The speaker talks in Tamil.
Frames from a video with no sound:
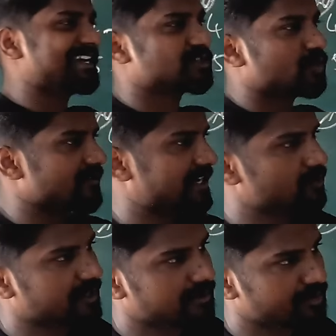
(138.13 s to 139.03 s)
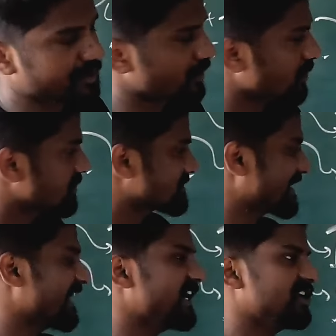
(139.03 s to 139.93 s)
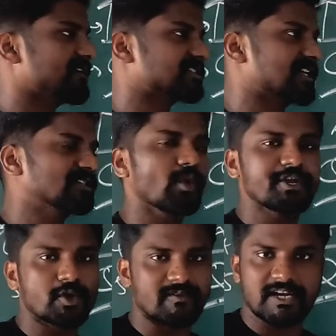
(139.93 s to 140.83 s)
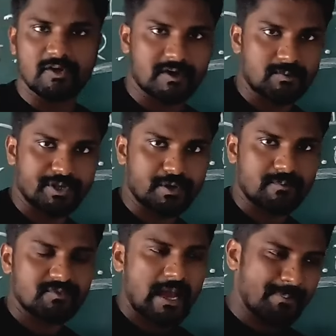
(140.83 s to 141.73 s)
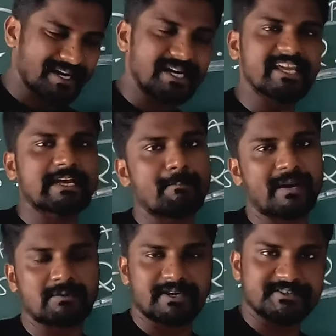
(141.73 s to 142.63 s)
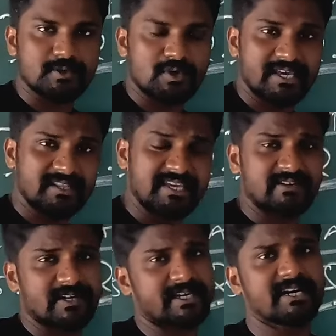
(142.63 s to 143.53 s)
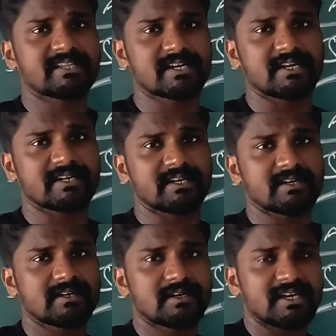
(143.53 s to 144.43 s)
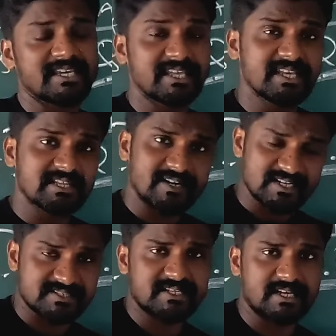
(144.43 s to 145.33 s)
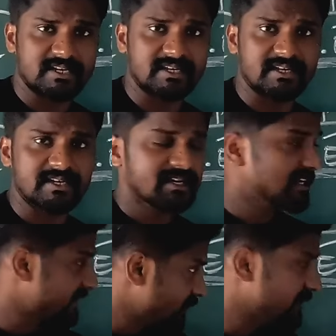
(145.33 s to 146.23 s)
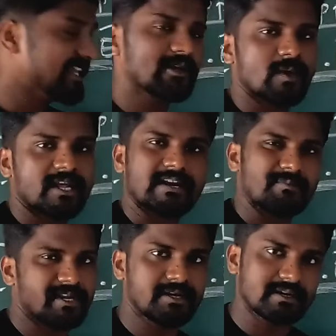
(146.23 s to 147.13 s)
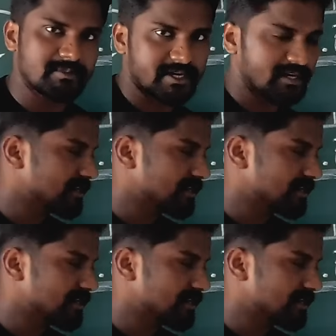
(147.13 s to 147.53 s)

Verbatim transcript: எக்ஸோட வேல்யூவை கண்டுபிடிக்கணும் செகண்ட் இருந்து ஒய்யோட வேல்யூ கண்டுபிடிக்கணும் அப்புறம் ரெண்டையும் கம்பேர் பண்ணி சொல்லணும் எது எதை விட கிரேட்டர் தானே இருக்குது எது எதை விட லெஸ் தானா இருக்குது இல்லை ரெண்டும் ஈக்குவலாக இருக்கு அப்படின்ற மாதிரி